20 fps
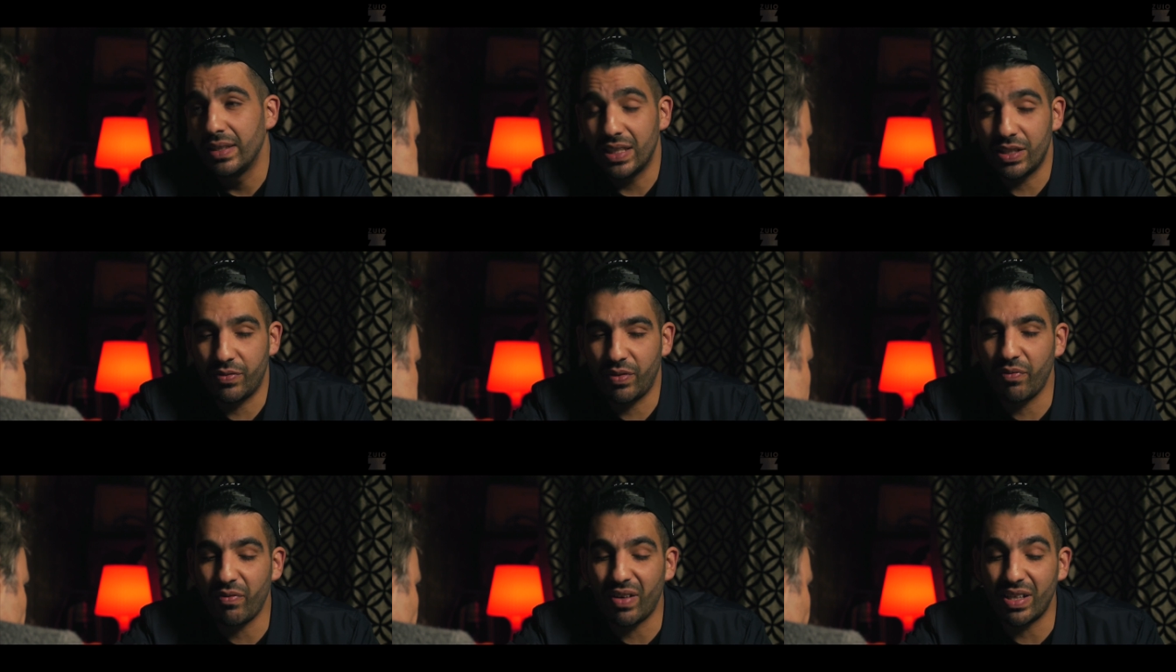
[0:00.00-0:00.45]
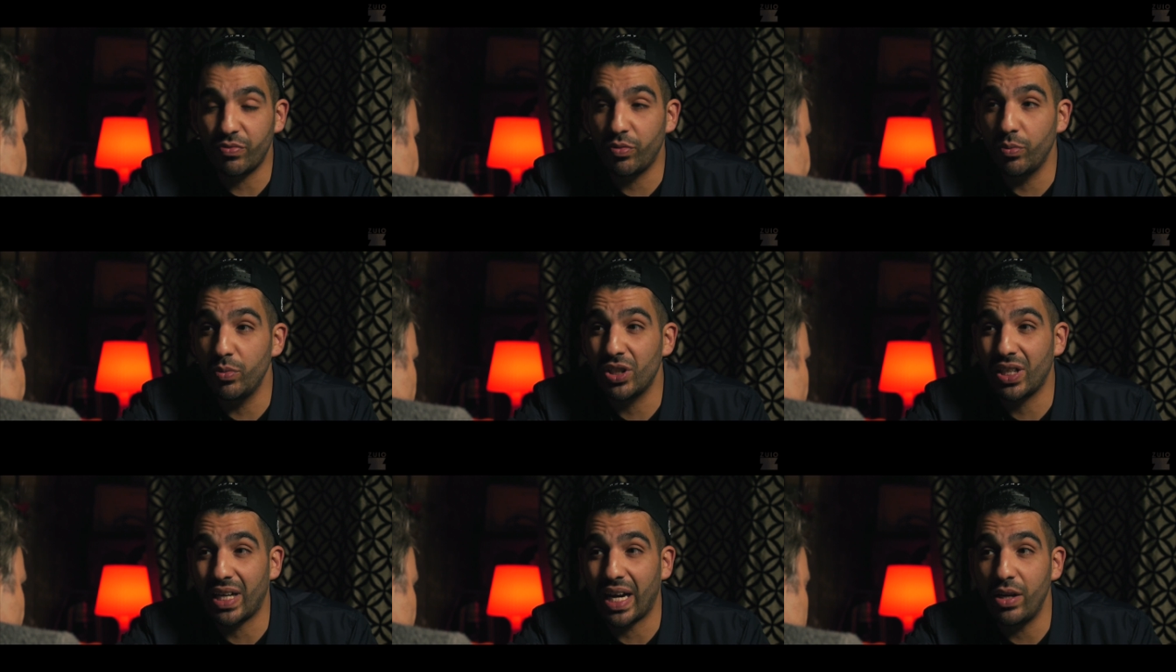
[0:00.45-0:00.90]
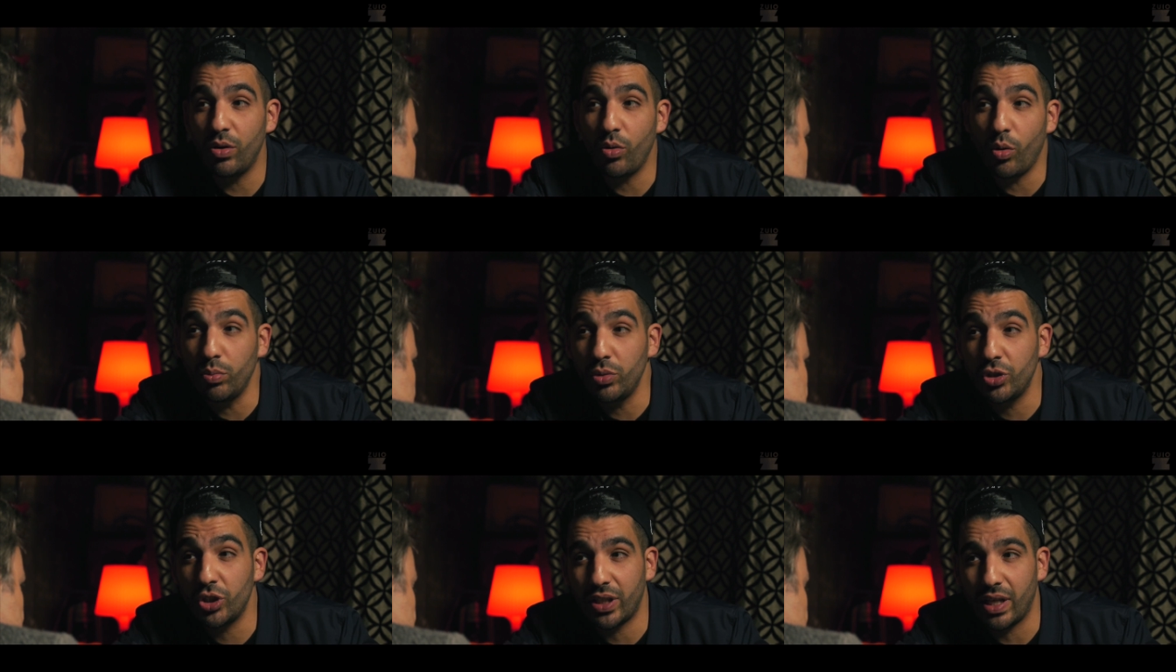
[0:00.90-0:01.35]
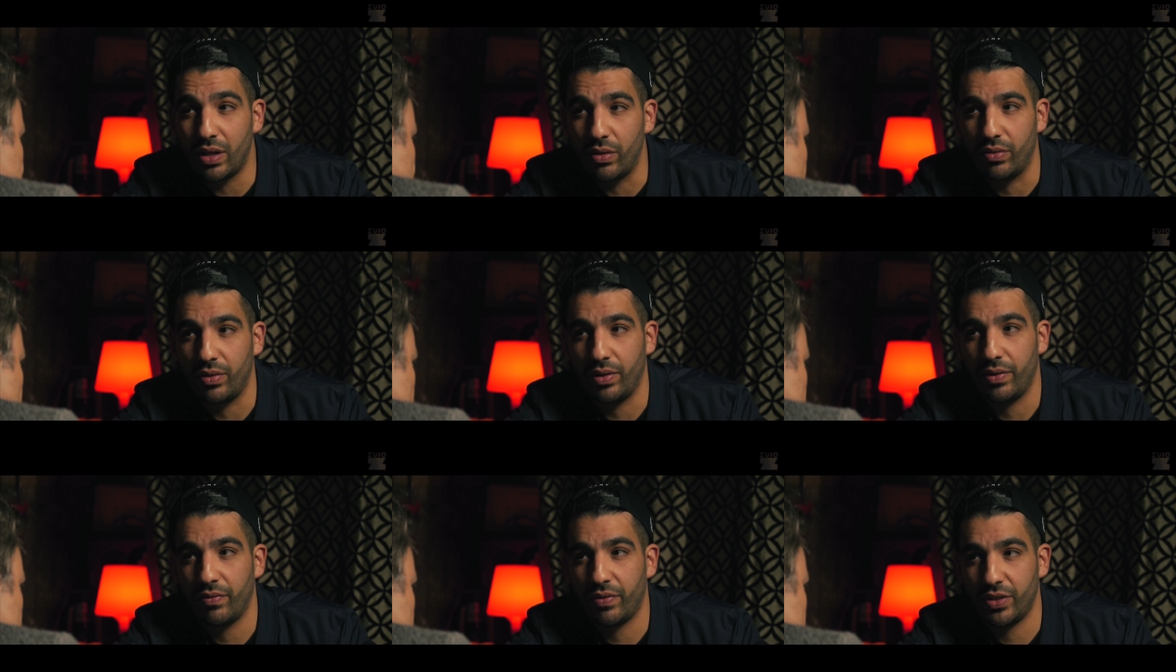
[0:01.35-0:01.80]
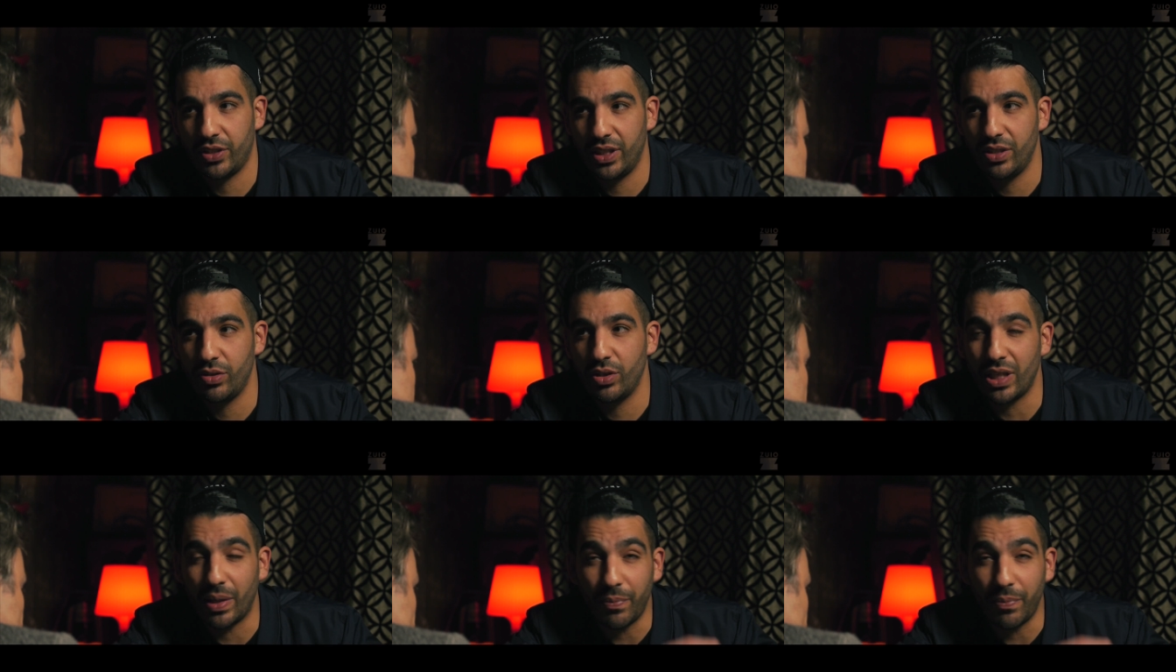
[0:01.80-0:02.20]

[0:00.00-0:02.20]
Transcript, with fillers: Deswegen war es für mich keine Umstellung. Verstehst du?